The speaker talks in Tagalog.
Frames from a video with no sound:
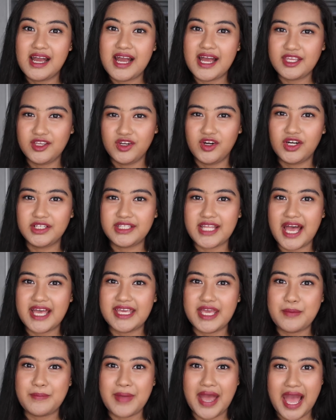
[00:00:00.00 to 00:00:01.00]
ngayon, I
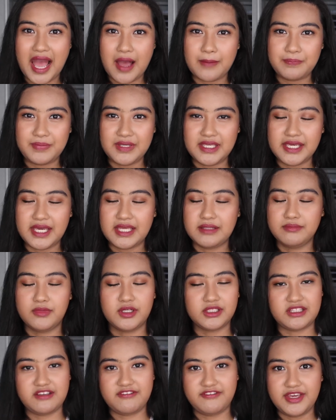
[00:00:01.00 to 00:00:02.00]
am happy and
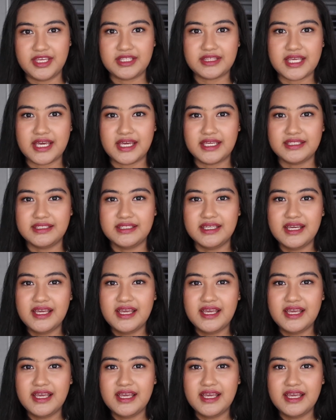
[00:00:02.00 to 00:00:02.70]
motivated.